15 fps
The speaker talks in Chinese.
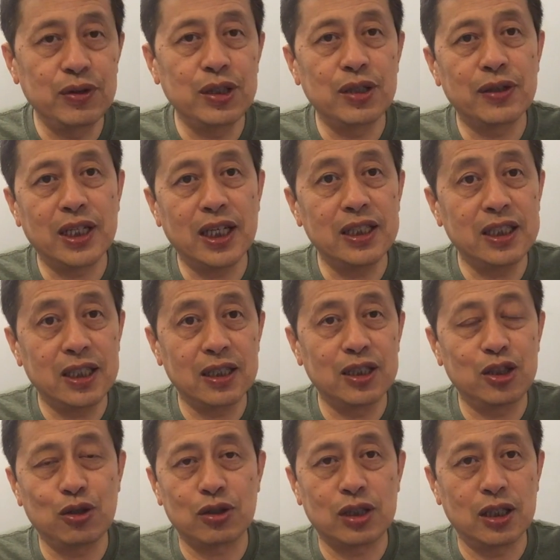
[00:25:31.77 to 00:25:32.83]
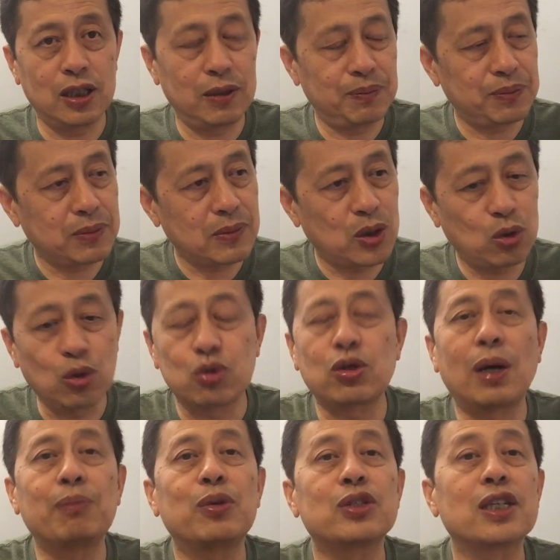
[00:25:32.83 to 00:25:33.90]
于年轻人就是。多
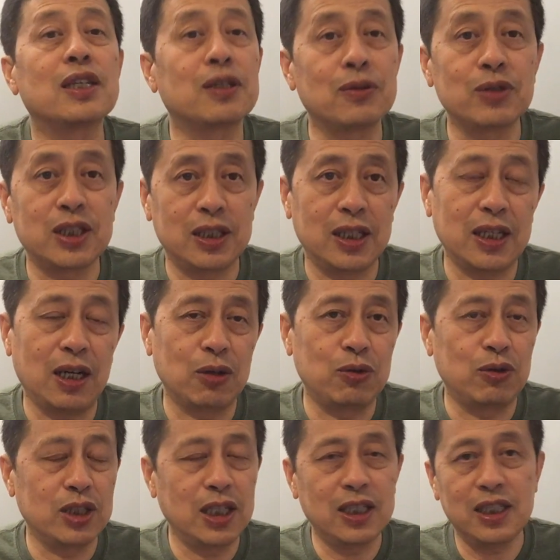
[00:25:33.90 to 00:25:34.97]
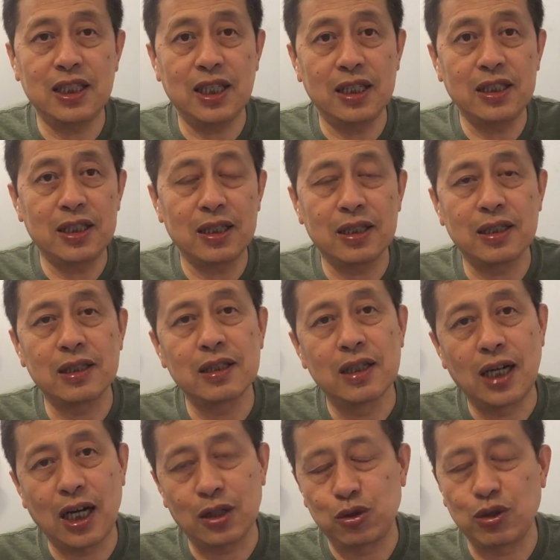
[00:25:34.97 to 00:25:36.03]
传播这些东西，让国内的年轻人
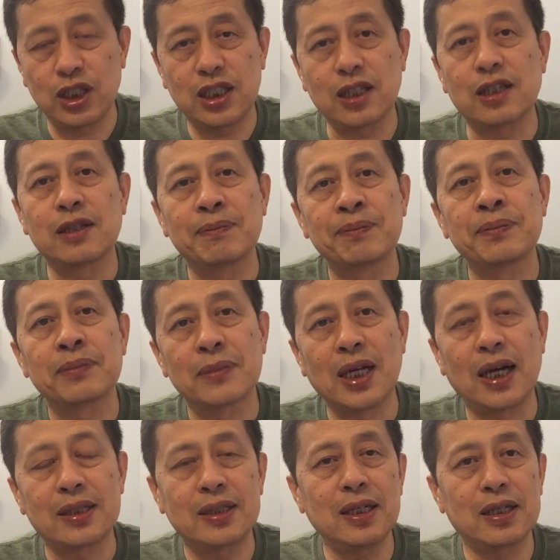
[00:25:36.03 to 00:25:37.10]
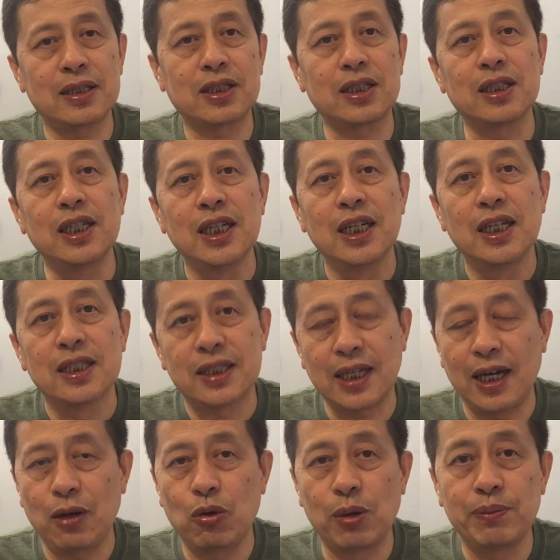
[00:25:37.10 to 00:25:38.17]
啊觉醒啊，这个是
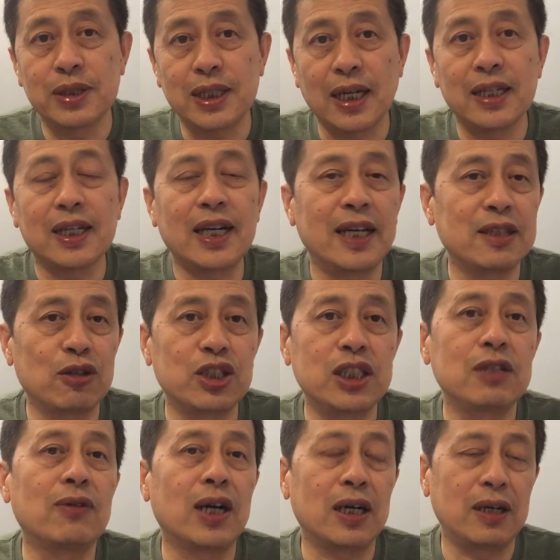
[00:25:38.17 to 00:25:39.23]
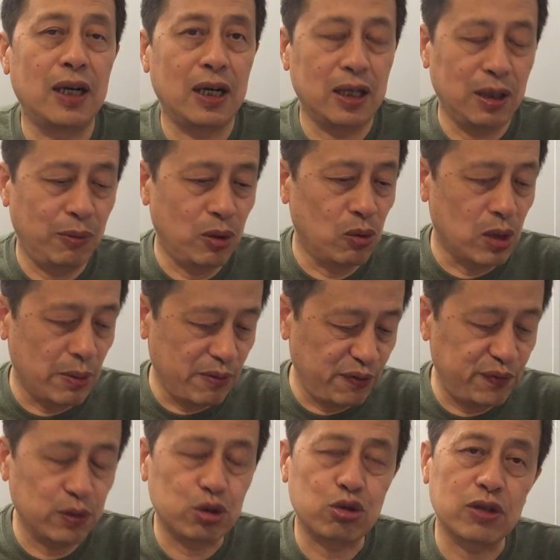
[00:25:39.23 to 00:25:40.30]
我们才能看到希望啊。那么我
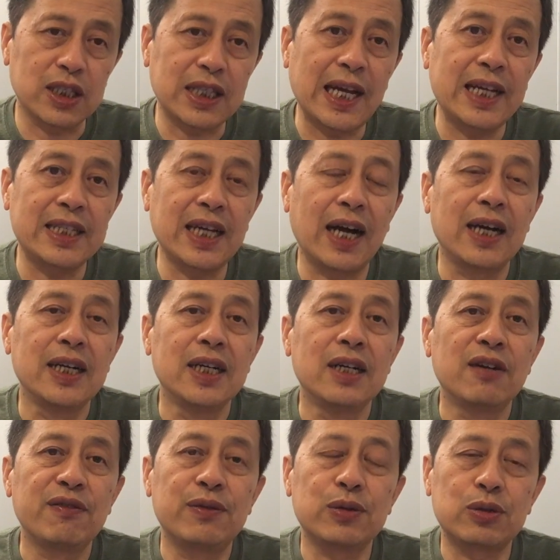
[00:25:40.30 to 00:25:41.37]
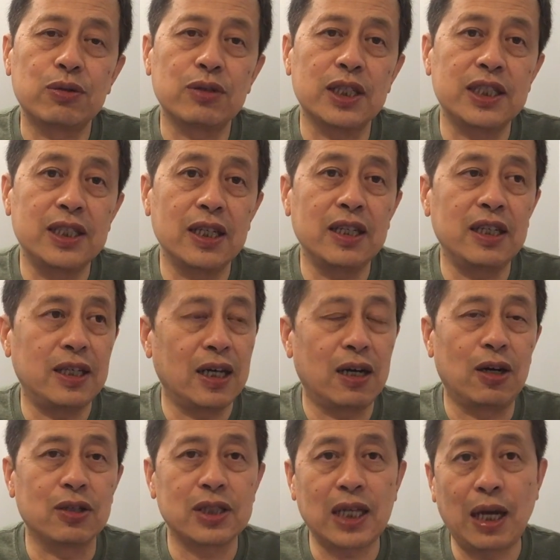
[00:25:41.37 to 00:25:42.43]
们付出的代价、付出的精力也
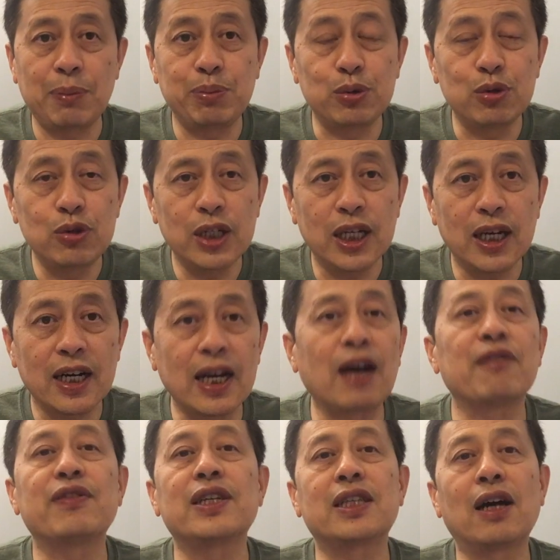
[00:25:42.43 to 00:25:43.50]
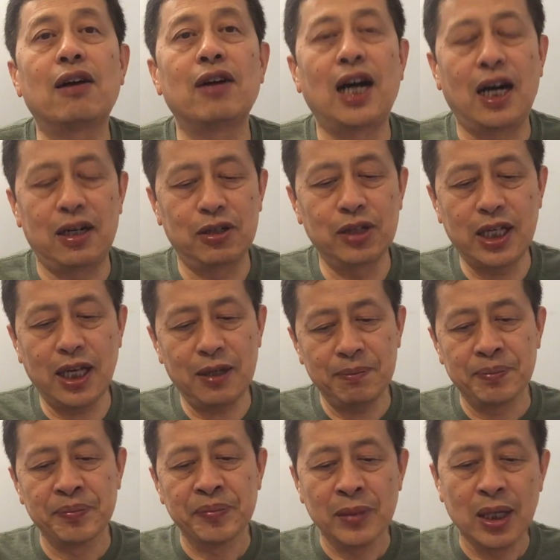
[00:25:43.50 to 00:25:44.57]
好，才不会浪费掉啊。OK，
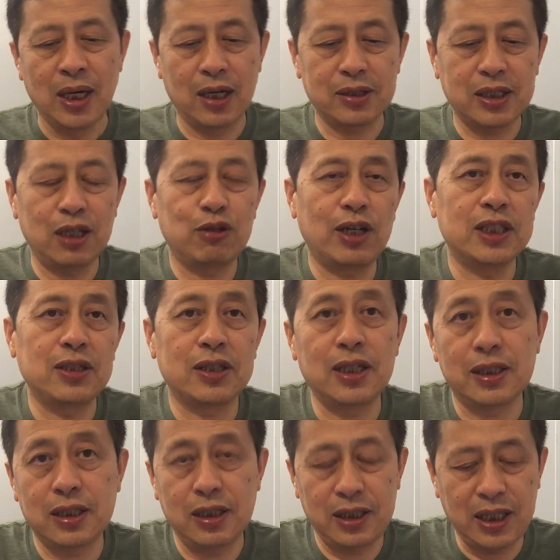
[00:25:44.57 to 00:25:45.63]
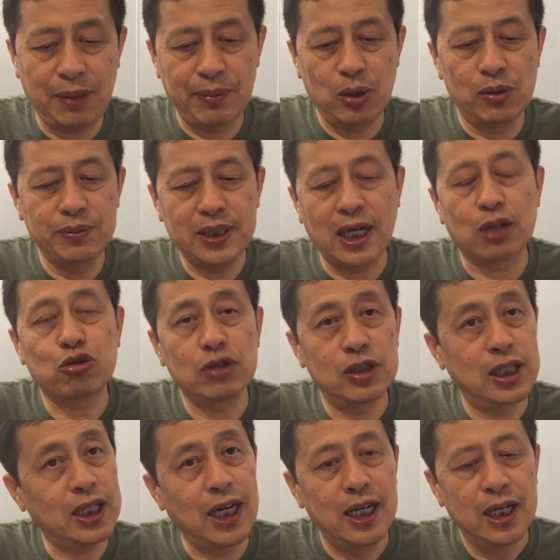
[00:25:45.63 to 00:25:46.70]
啊，这一段就到这里。下面我们讲最
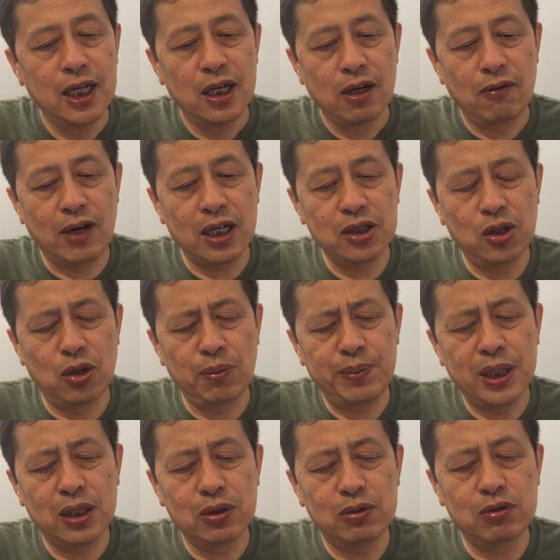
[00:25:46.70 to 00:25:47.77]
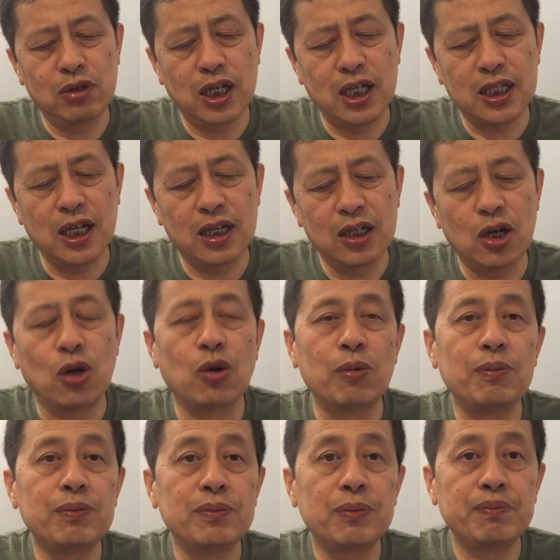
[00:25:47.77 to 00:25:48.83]
后一个，网友评估人
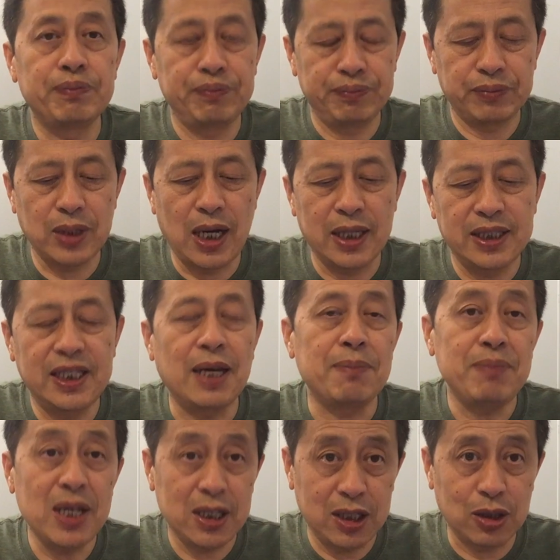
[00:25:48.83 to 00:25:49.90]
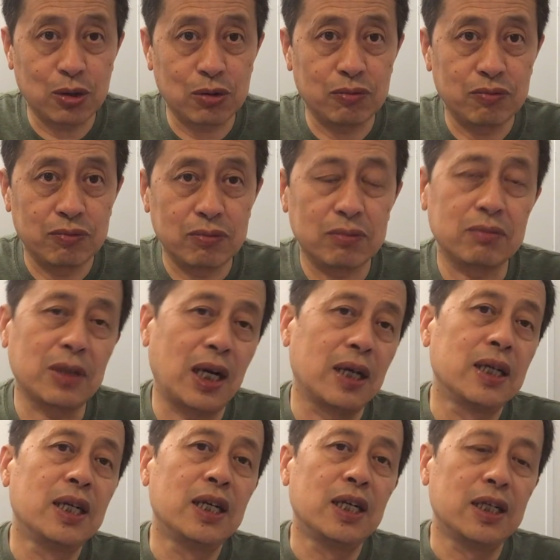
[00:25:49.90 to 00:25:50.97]
口啊减灭行动啊，
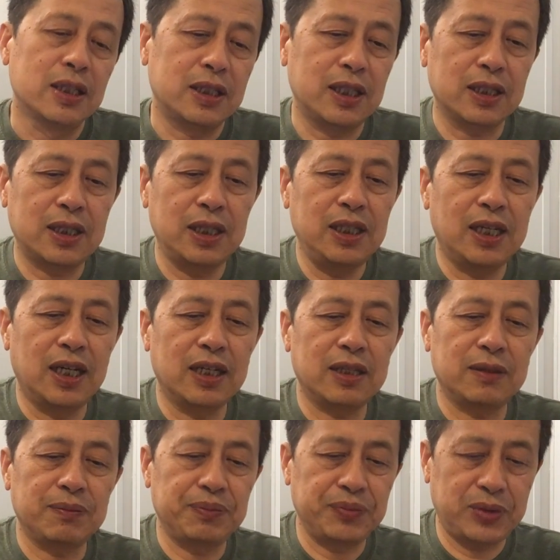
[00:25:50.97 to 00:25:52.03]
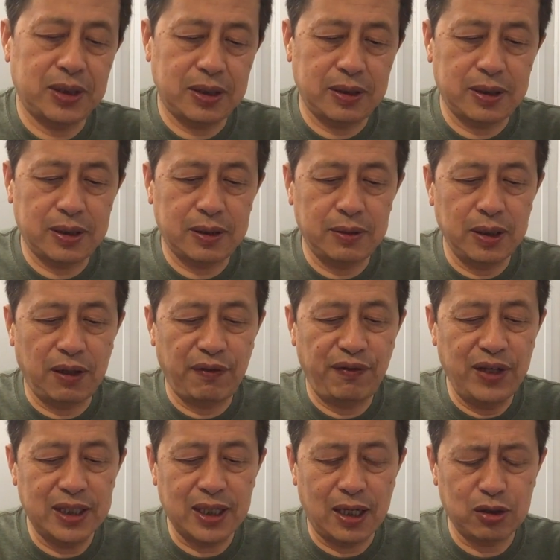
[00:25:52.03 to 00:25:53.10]
这是一个
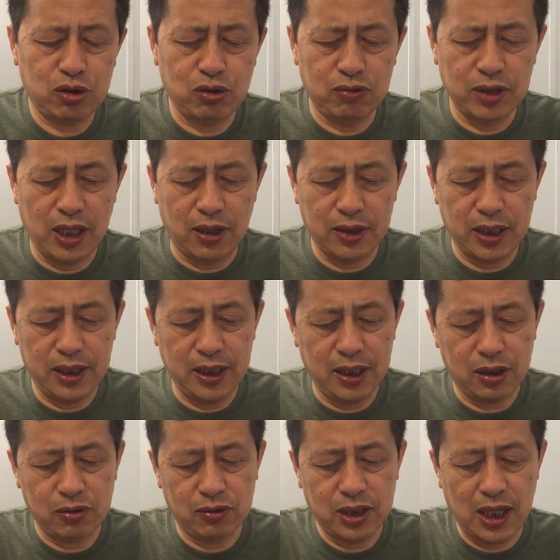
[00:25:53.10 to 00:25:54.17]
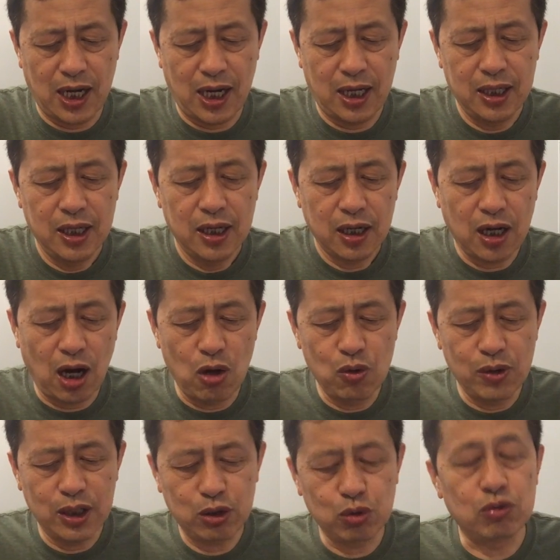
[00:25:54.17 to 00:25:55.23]
非常重要的一个东西啊。
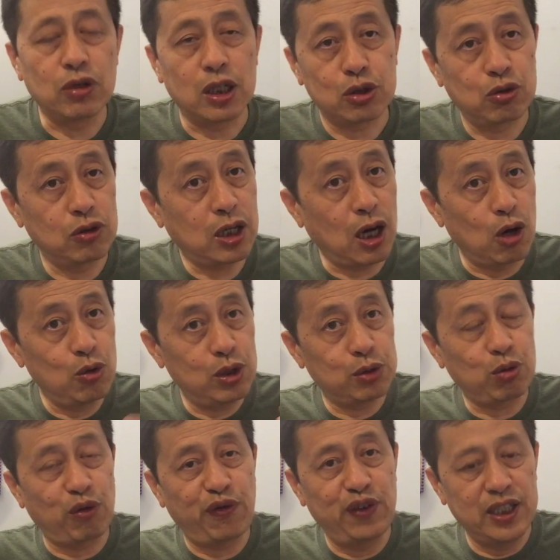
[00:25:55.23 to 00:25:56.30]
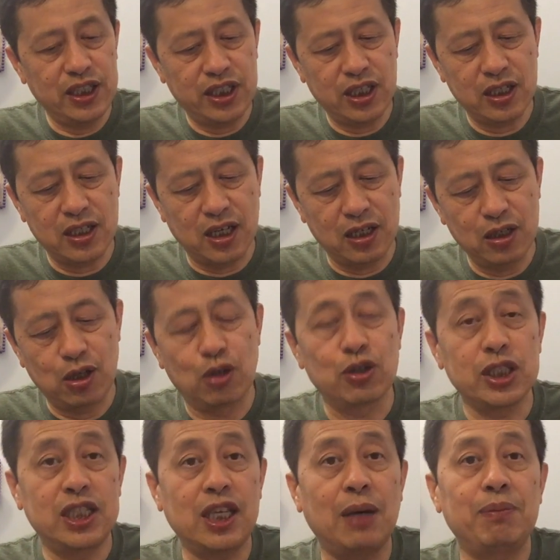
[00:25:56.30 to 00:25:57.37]
从高维度分析人
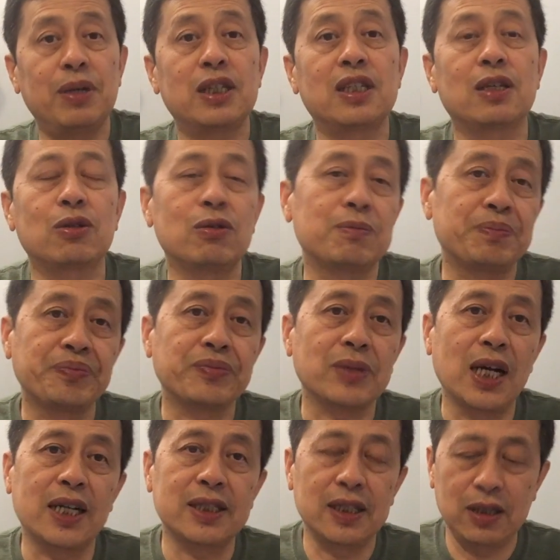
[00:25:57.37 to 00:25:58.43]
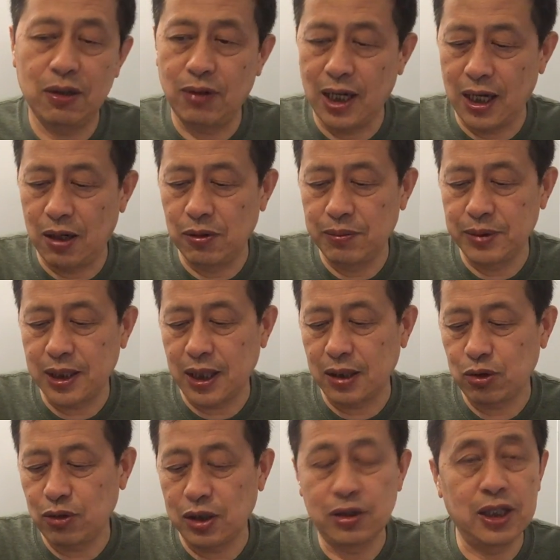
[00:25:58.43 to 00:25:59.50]
口减灭行动啊这一块啊，我们
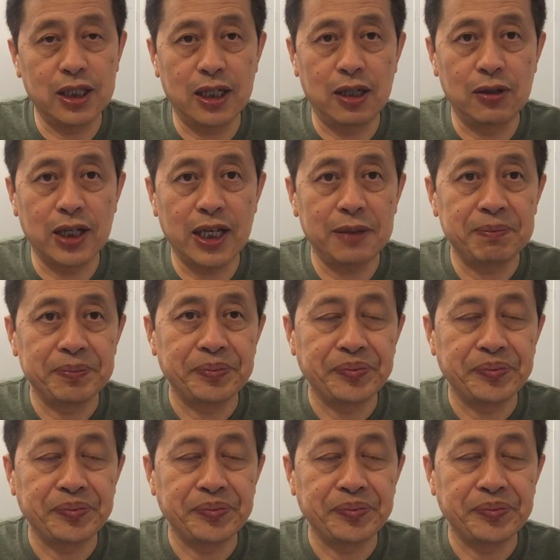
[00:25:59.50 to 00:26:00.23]
讲最后一个 OK。